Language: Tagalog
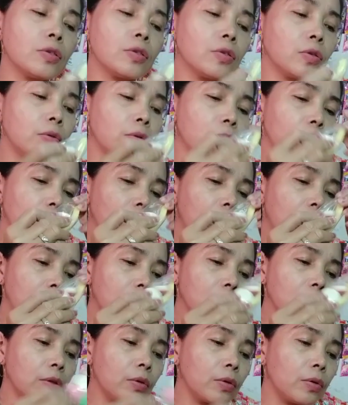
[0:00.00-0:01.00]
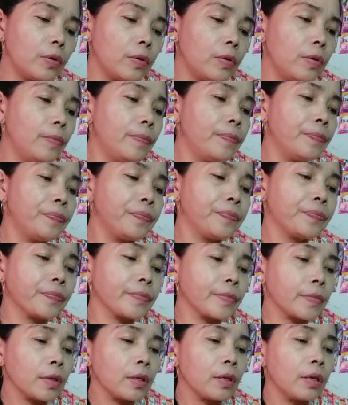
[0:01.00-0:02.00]
So, ganito.
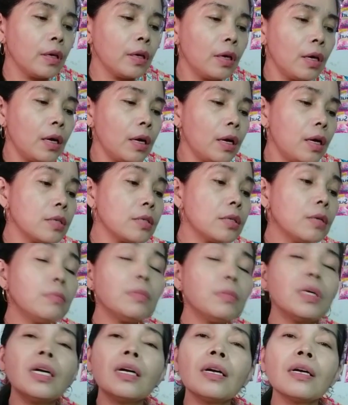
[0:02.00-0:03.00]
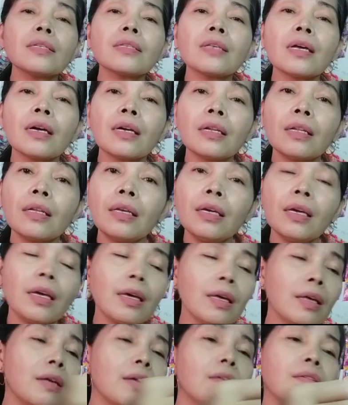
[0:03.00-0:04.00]
Kasi mga
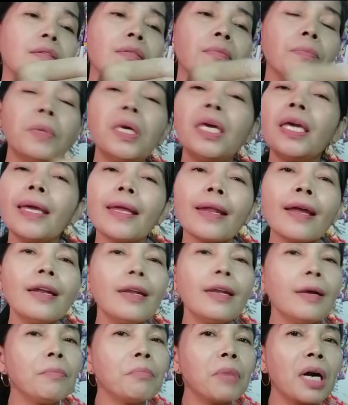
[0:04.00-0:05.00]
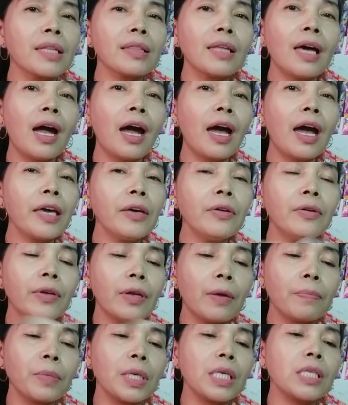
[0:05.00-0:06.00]
kasari, bihira ng bata ngayon
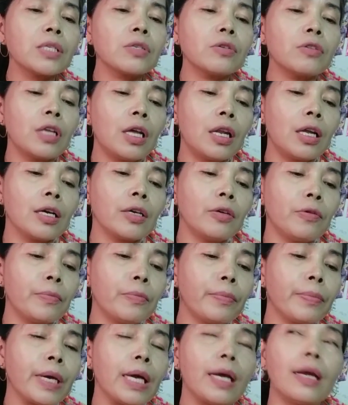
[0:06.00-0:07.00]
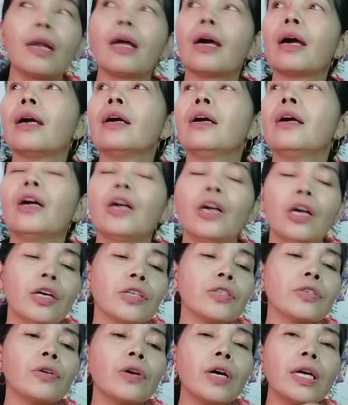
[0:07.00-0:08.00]
na piso na lang yung pera.
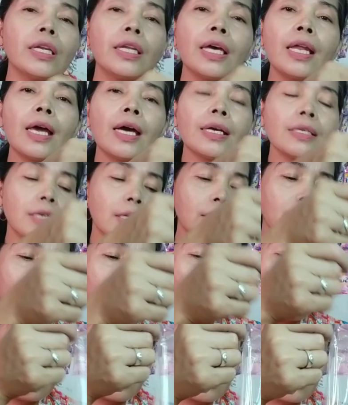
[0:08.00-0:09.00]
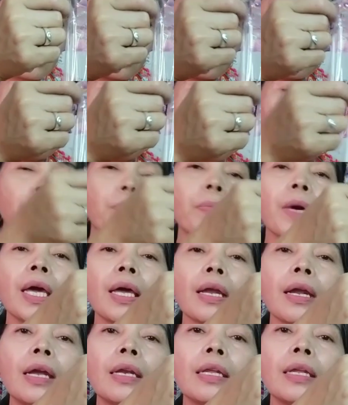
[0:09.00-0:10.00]
So, kadalasan talaga, yung
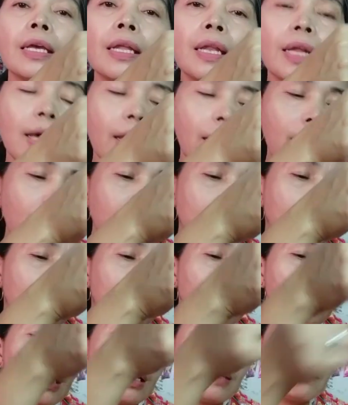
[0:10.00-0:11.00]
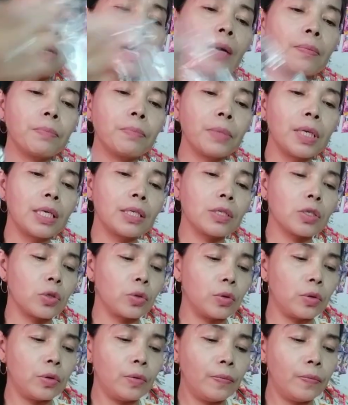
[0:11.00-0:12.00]
pera nila, limang piso.